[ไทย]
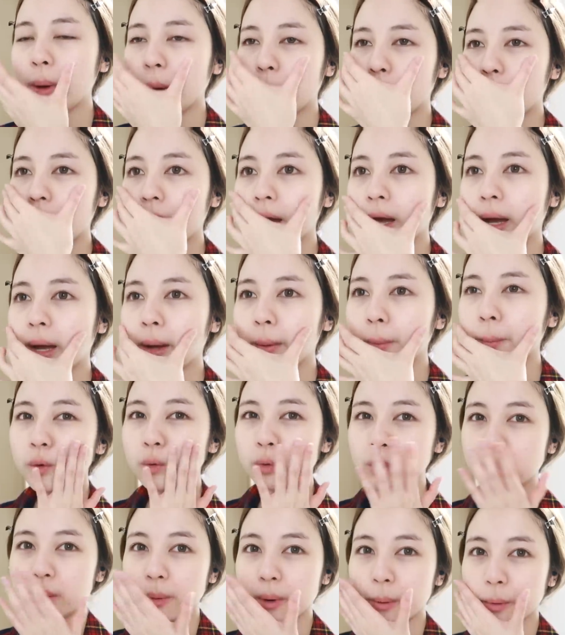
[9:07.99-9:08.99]
แบบว่าผิ
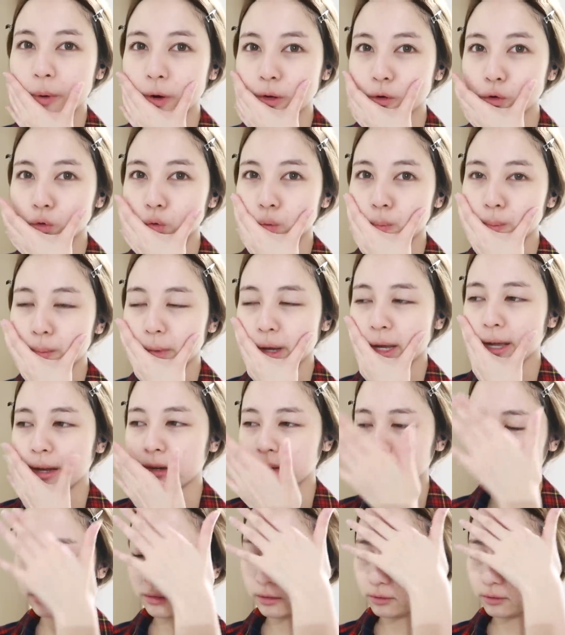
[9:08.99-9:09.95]
วจะแบบว่านุ่มมาก